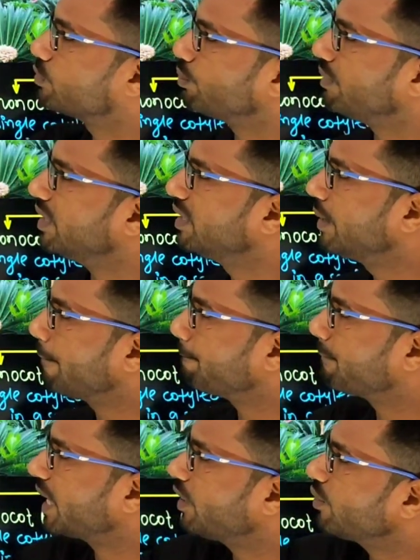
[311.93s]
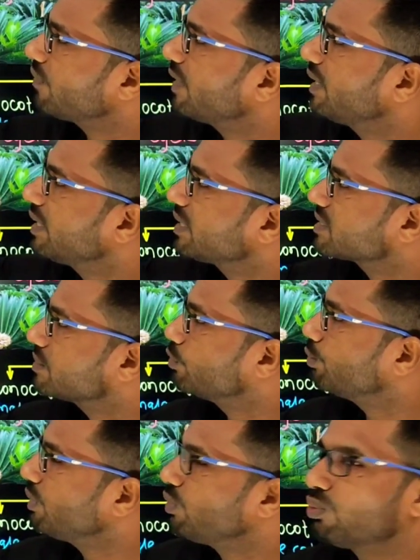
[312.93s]
समूह में ब्रायोफाइटा
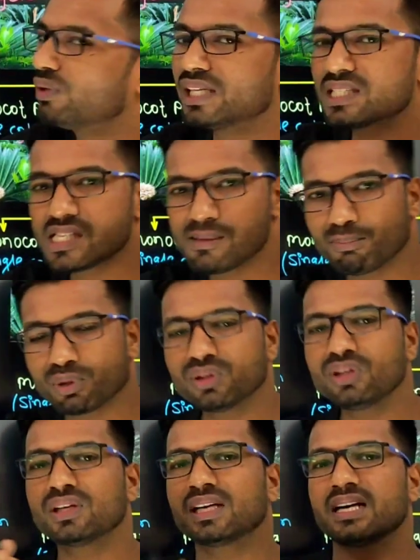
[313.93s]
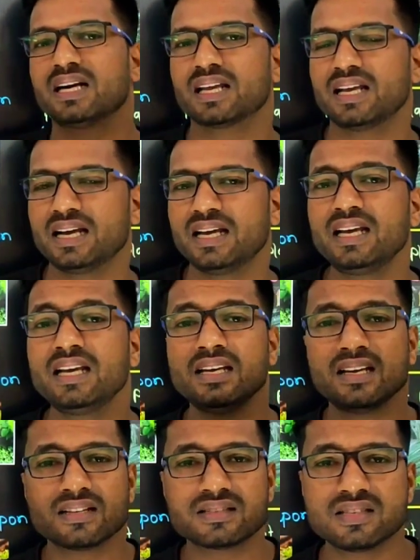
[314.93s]
समूह में वैसे पौधे को रखा गया है
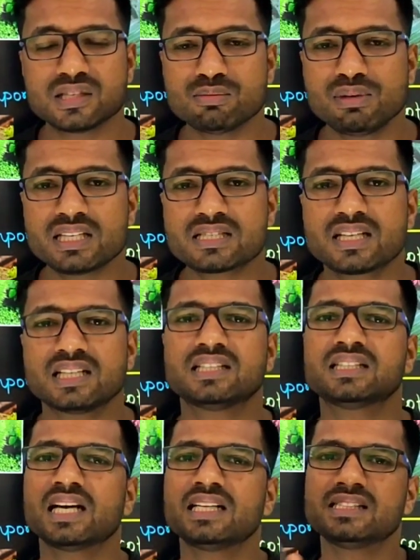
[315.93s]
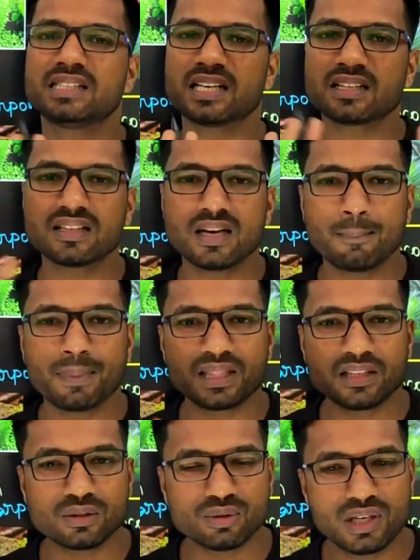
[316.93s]
जिसमें सच्चा जड़ तना
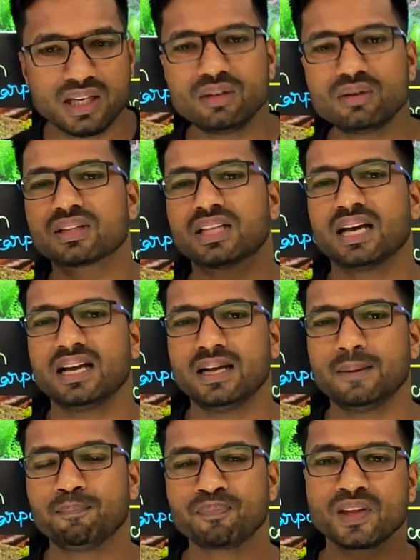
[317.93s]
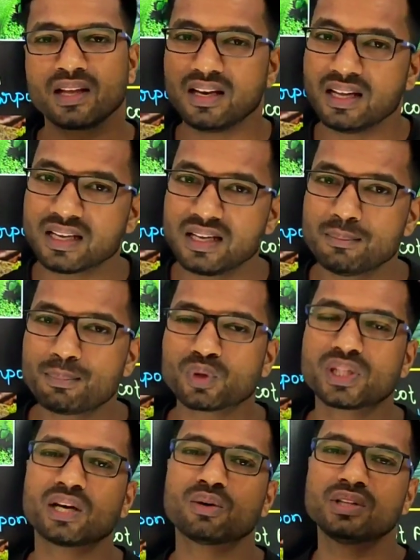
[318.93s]
पत्ती तो नहीं होता है लेकिन
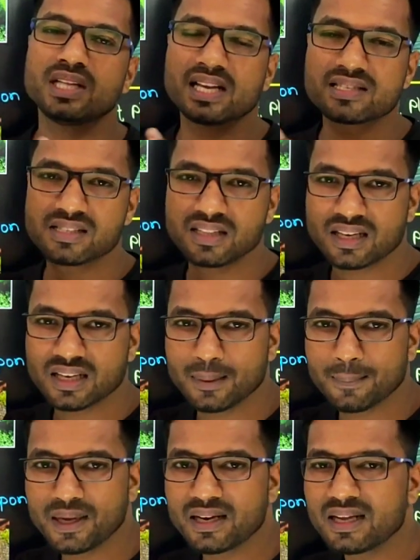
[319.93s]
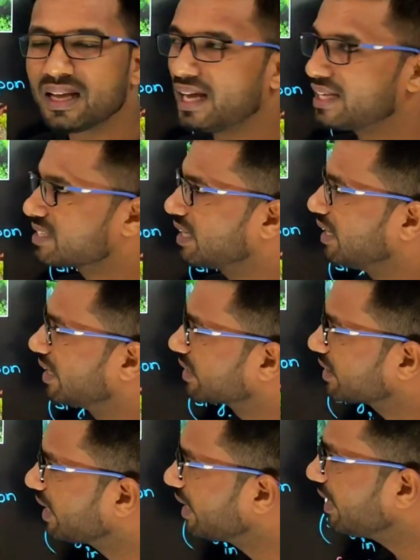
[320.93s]
पौधा को ध्यान से देखने पर ऐसा लगता